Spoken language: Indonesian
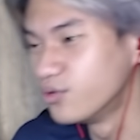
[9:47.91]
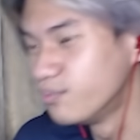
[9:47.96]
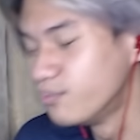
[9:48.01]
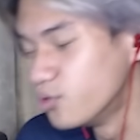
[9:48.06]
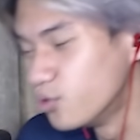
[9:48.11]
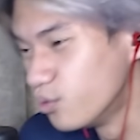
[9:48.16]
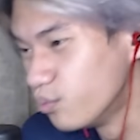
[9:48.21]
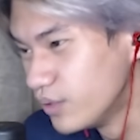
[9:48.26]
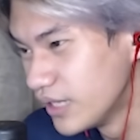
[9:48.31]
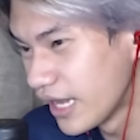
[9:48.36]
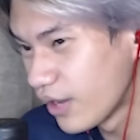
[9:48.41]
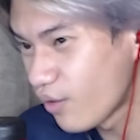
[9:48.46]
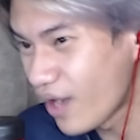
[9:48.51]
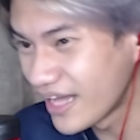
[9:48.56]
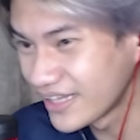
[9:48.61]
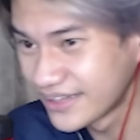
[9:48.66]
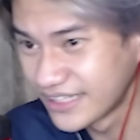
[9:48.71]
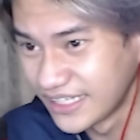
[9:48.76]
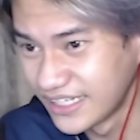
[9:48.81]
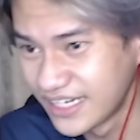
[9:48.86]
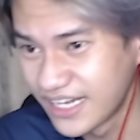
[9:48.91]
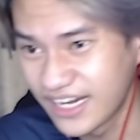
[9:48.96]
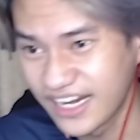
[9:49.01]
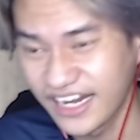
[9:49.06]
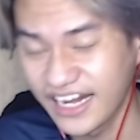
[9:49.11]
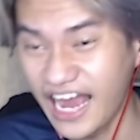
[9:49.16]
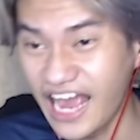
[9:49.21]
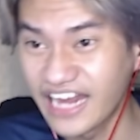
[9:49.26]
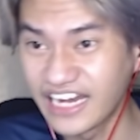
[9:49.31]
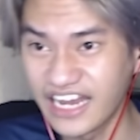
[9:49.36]
Ubi lewatin dan
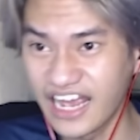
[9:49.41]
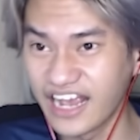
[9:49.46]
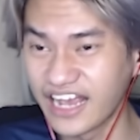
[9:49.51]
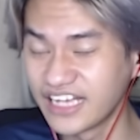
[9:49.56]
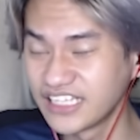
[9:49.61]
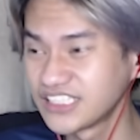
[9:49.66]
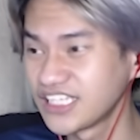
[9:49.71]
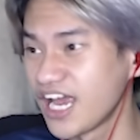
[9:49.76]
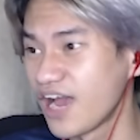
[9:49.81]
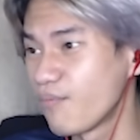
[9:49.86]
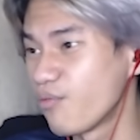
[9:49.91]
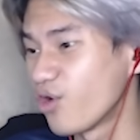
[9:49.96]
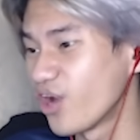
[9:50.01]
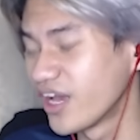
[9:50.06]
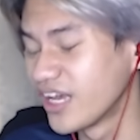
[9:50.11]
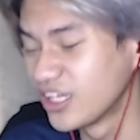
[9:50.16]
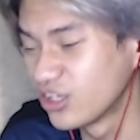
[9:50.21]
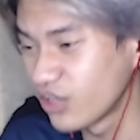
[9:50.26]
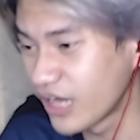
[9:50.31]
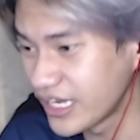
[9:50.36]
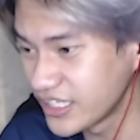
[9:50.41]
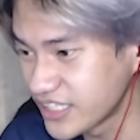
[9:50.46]
lain-lain ya guys ya. Pokoknya gitu guys